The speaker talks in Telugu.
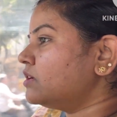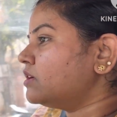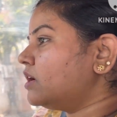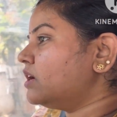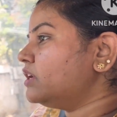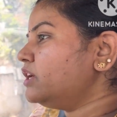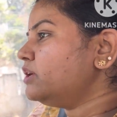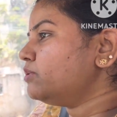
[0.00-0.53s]

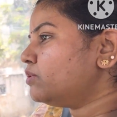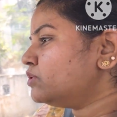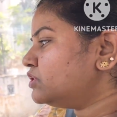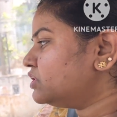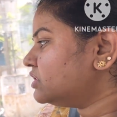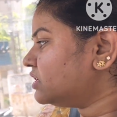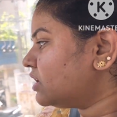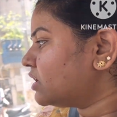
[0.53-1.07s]
కానీ
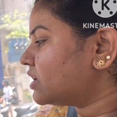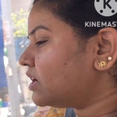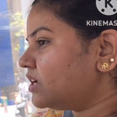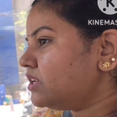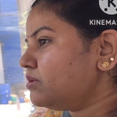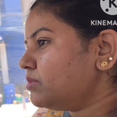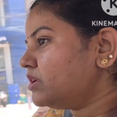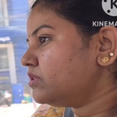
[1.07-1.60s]
వచ్చినా
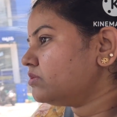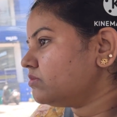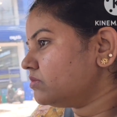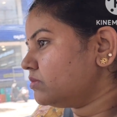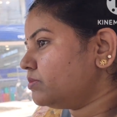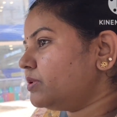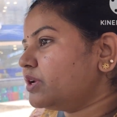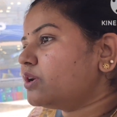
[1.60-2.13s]
కానీ మనం
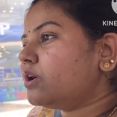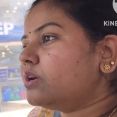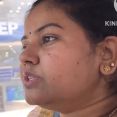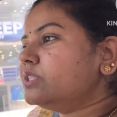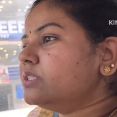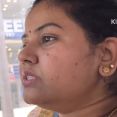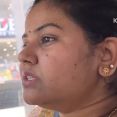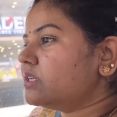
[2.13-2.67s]

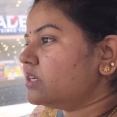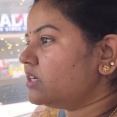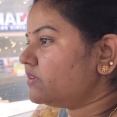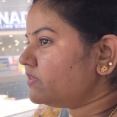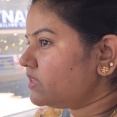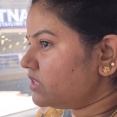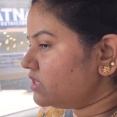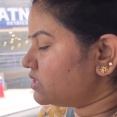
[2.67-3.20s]
ప్రికాషన్స్
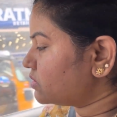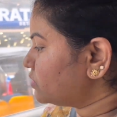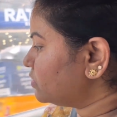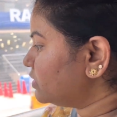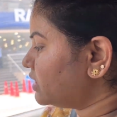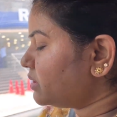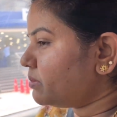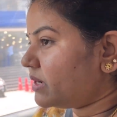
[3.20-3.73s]
అనేటివి
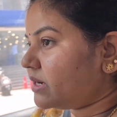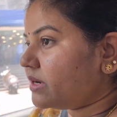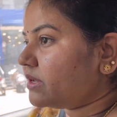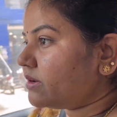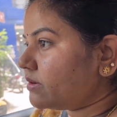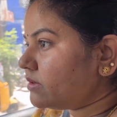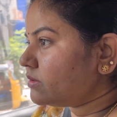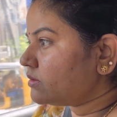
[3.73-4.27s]
తీసుకుంటే బెటర్